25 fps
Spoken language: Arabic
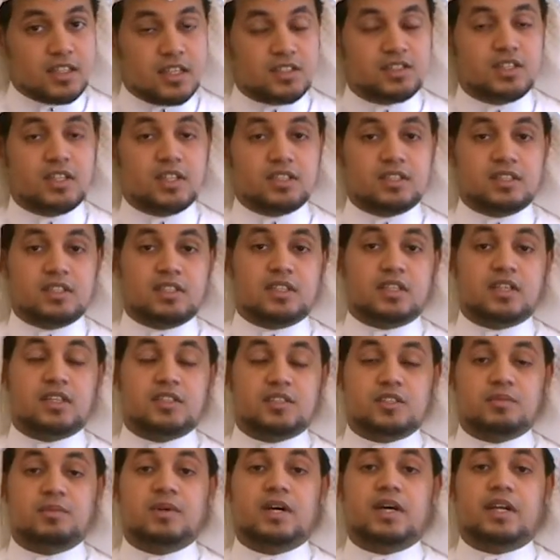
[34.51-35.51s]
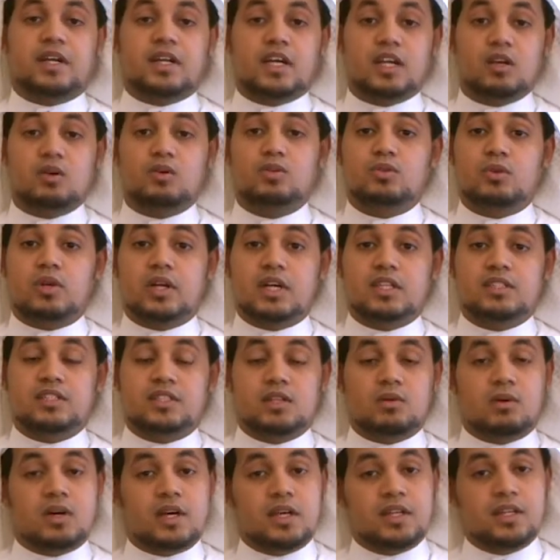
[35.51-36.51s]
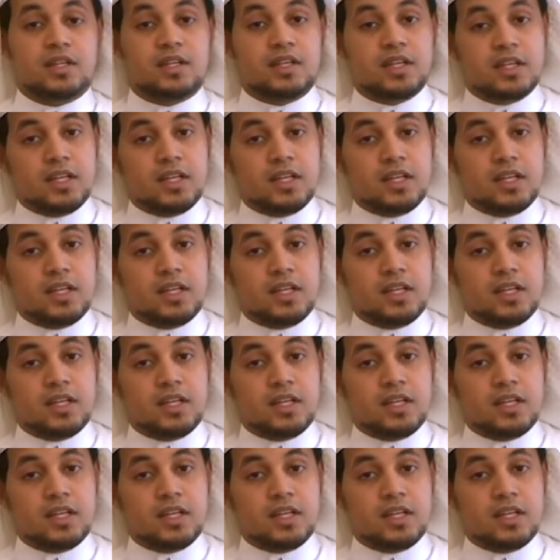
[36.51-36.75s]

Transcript: أسئلة اختبار القدرات سواء